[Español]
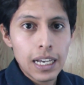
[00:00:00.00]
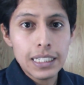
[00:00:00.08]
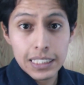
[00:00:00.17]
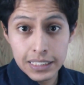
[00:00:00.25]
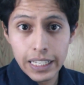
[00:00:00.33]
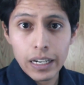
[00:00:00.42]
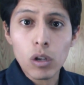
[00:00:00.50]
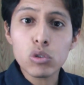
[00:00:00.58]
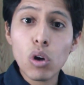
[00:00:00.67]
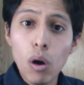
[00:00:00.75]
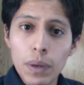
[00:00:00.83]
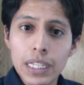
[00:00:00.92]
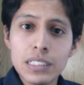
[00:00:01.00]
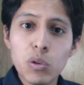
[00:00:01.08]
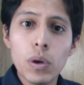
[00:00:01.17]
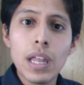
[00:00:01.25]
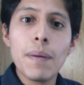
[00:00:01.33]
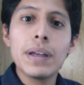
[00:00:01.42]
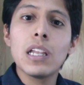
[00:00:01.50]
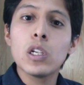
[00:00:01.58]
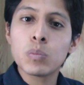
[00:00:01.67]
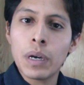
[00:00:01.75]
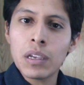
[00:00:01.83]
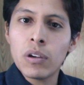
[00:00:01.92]
es decir, los jóvenes cuidaban de
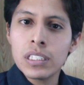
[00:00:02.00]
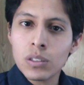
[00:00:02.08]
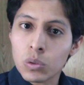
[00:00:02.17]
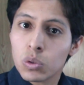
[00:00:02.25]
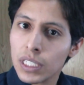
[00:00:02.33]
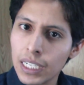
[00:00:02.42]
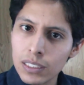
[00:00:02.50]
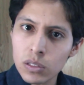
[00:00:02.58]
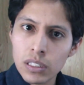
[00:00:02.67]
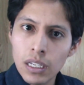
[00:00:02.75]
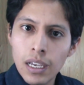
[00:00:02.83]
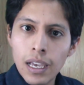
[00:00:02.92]
los mayores con sus ingresos.